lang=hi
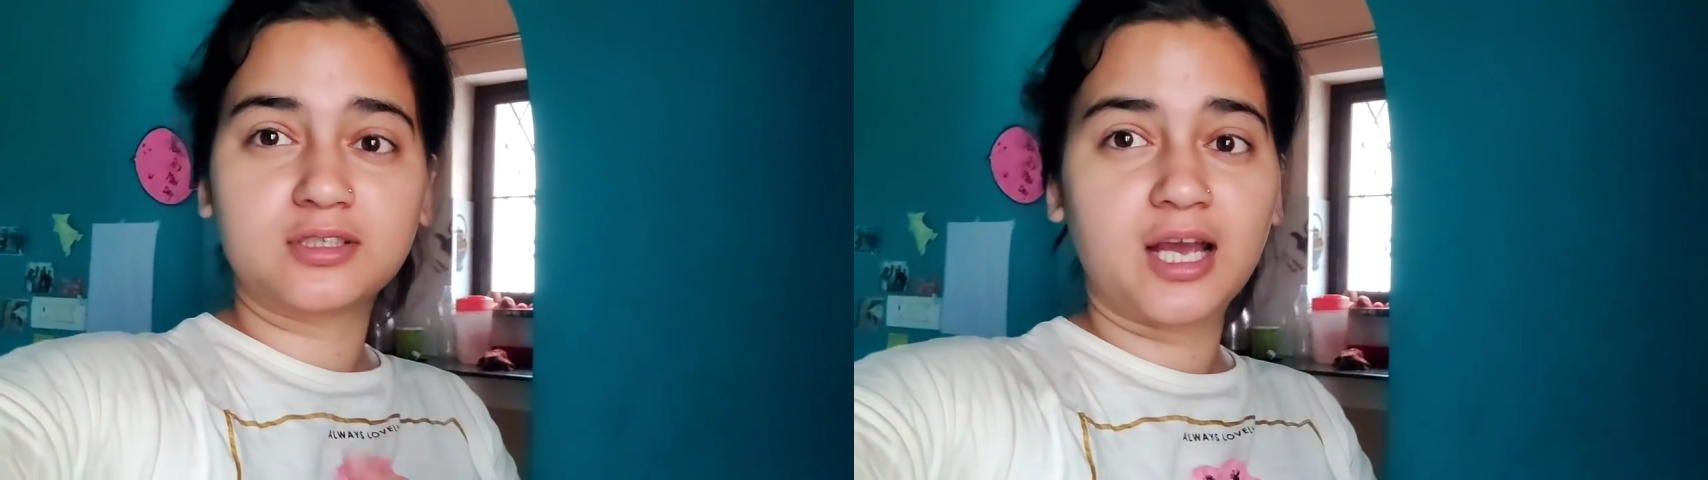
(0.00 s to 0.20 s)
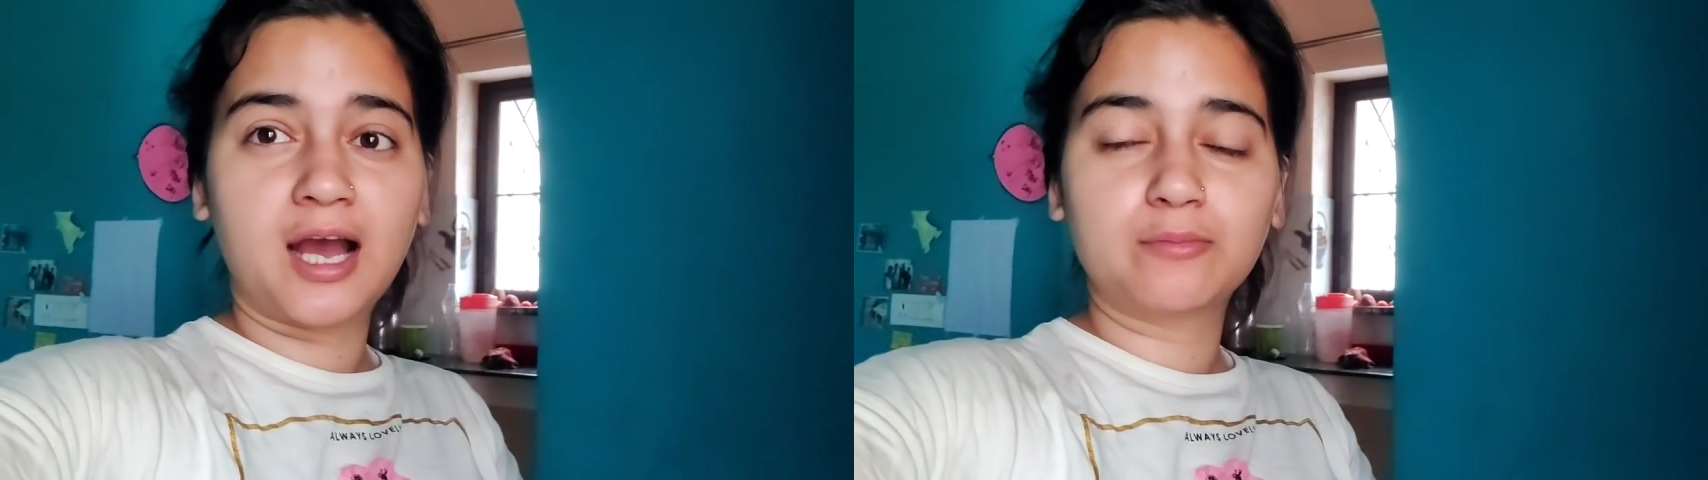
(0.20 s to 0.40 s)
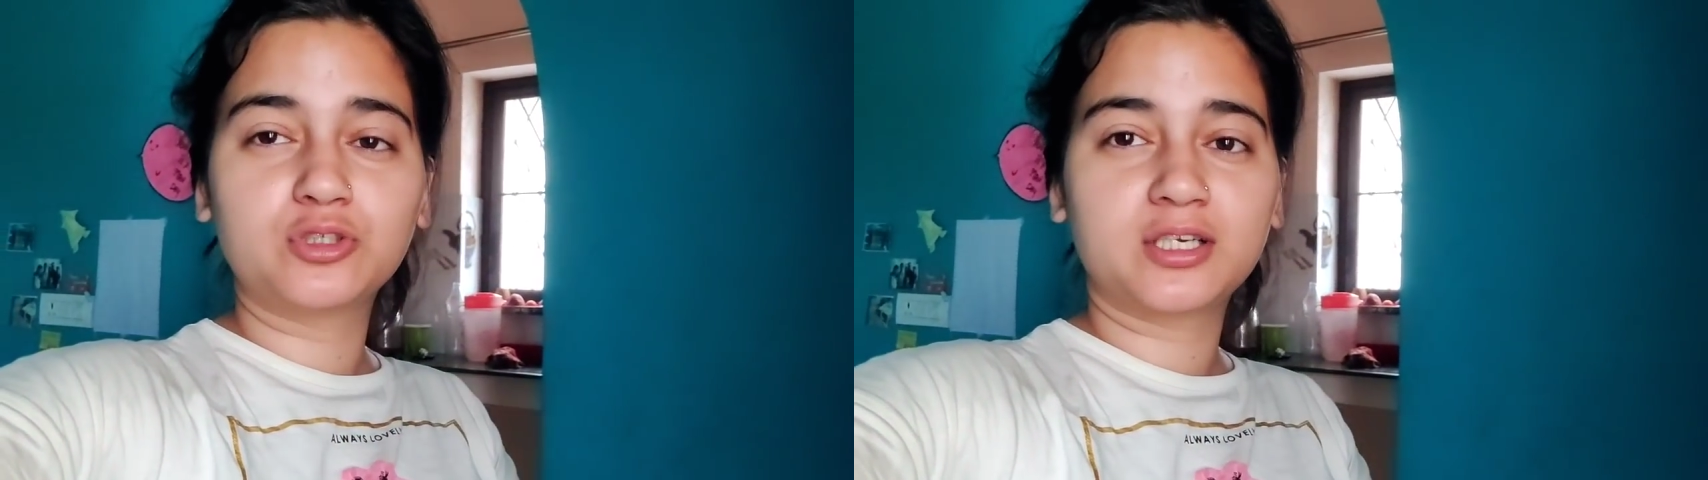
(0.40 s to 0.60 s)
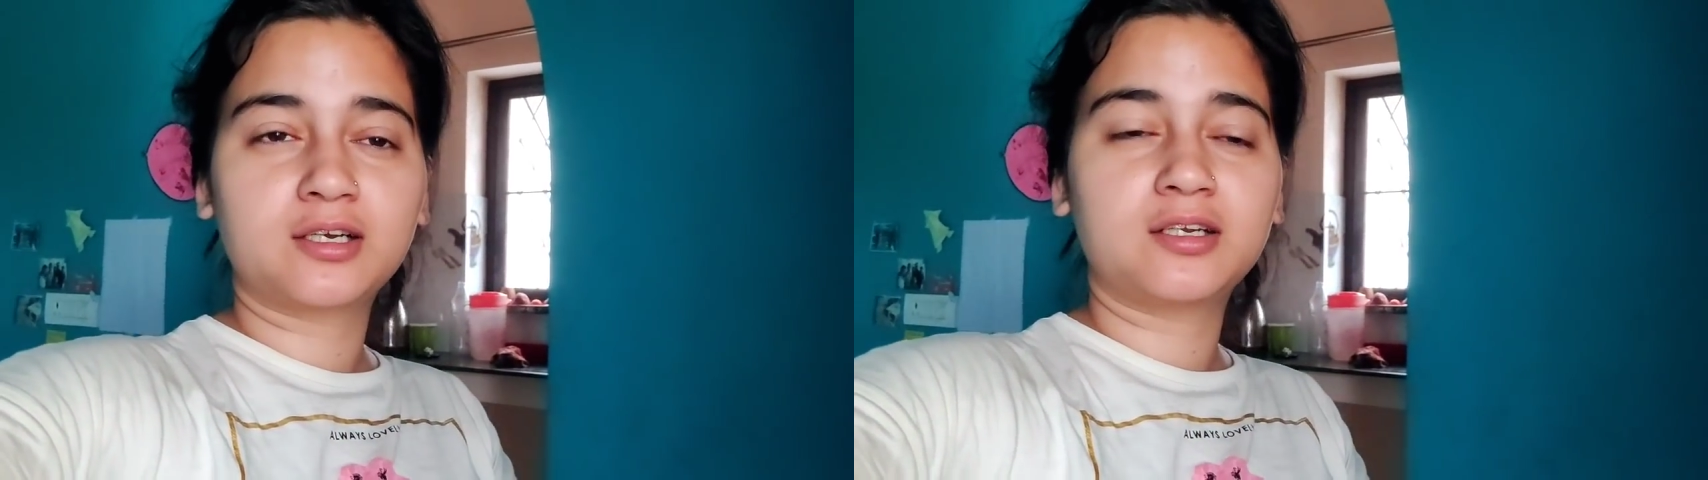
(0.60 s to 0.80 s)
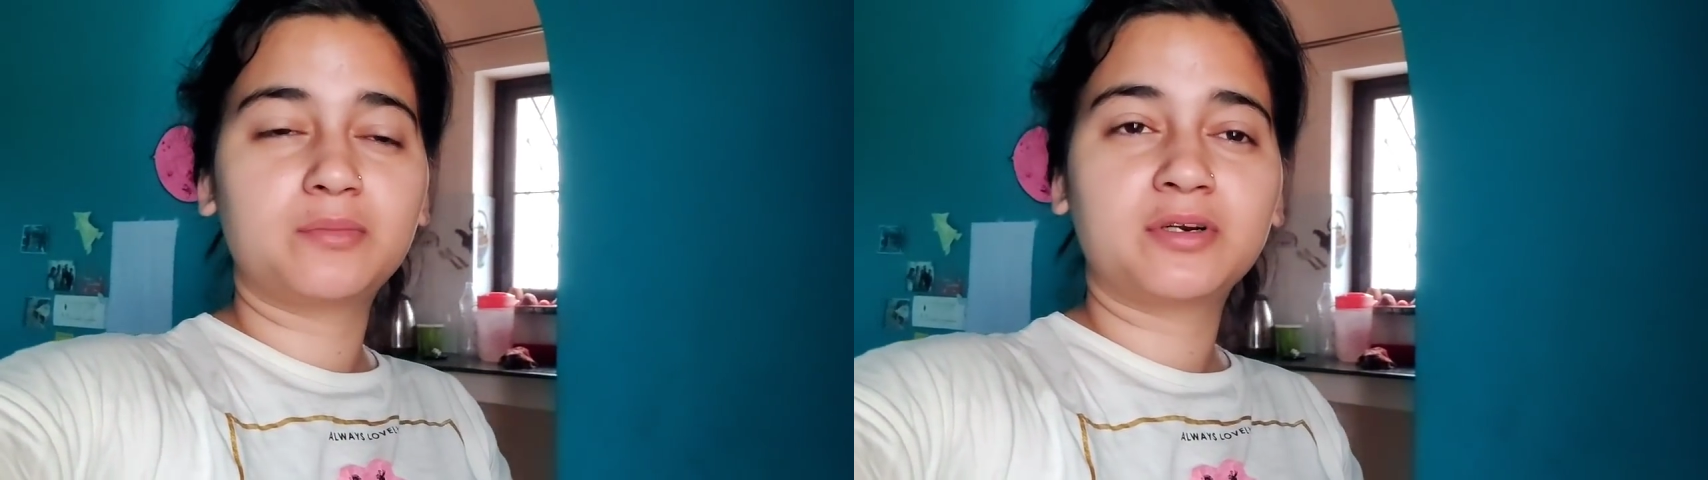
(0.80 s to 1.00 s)
यहाँ मुझे क्या
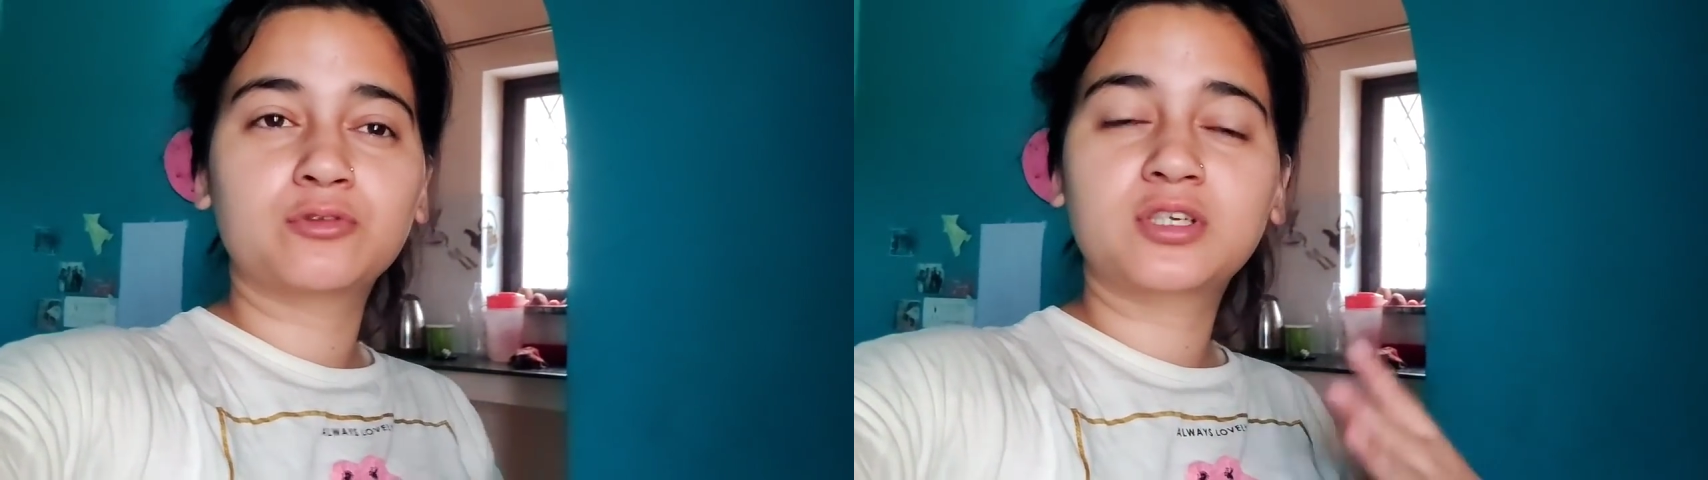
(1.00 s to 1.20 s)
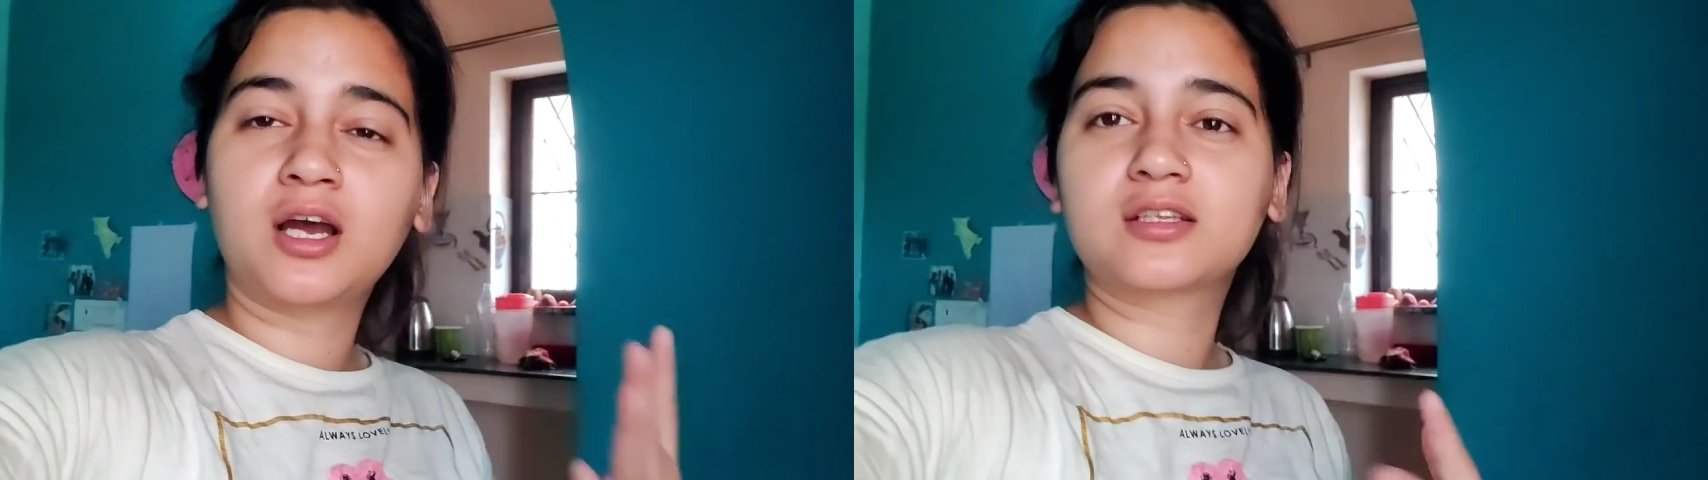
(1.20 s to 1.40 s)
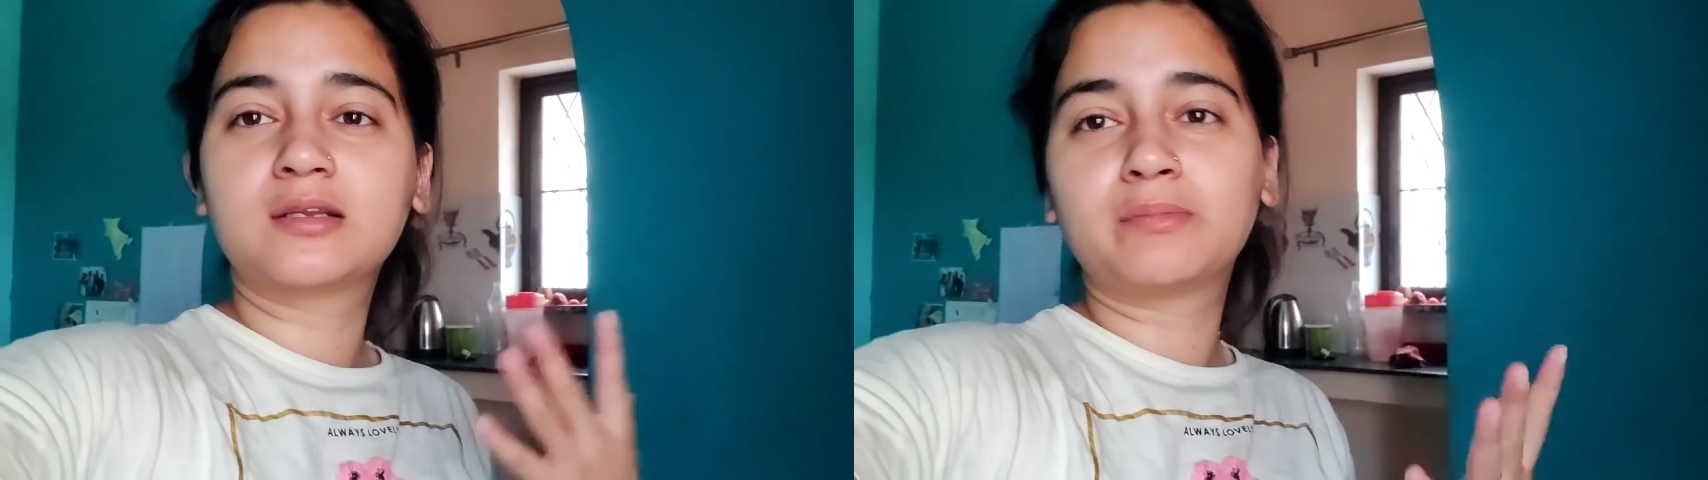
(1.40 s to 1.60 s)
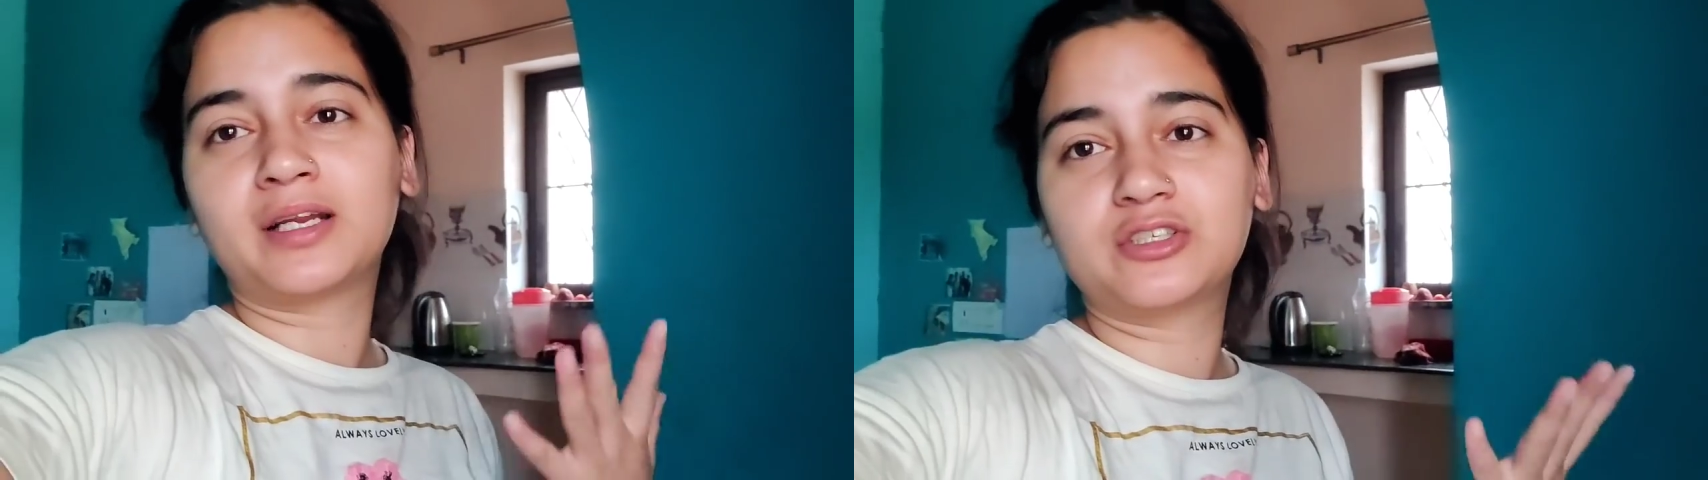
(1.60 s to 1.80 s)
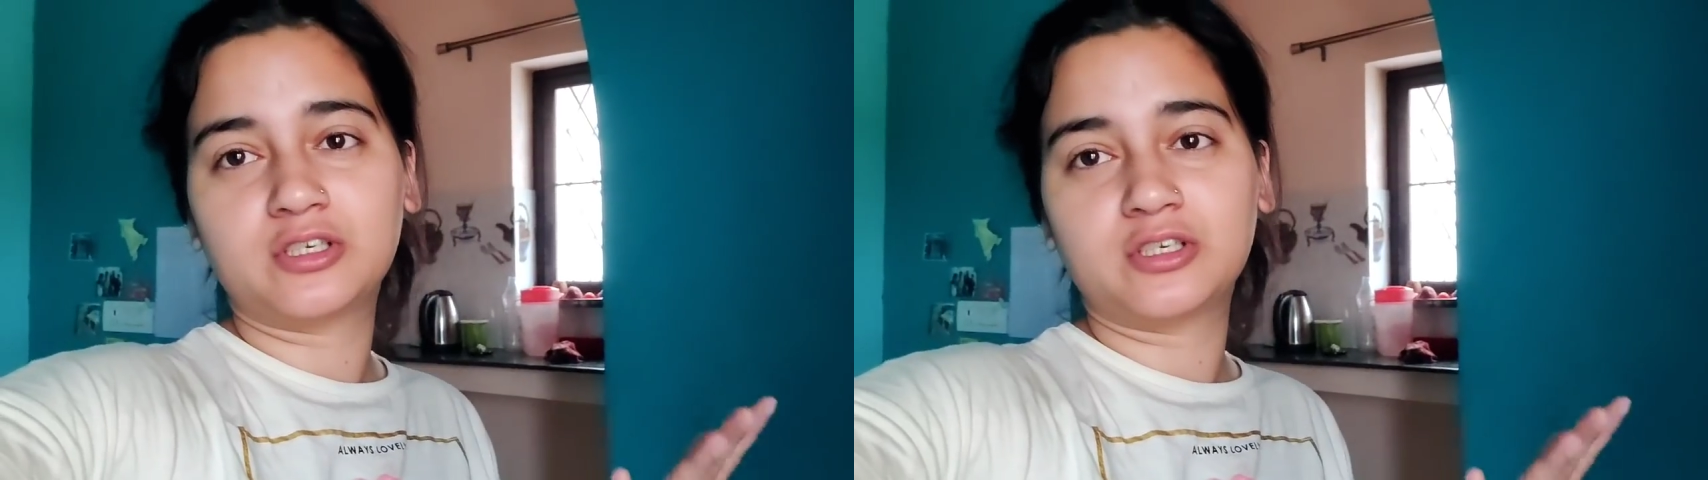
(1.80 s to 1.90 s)
करना पड़ रहा है उसका हर दिन पानी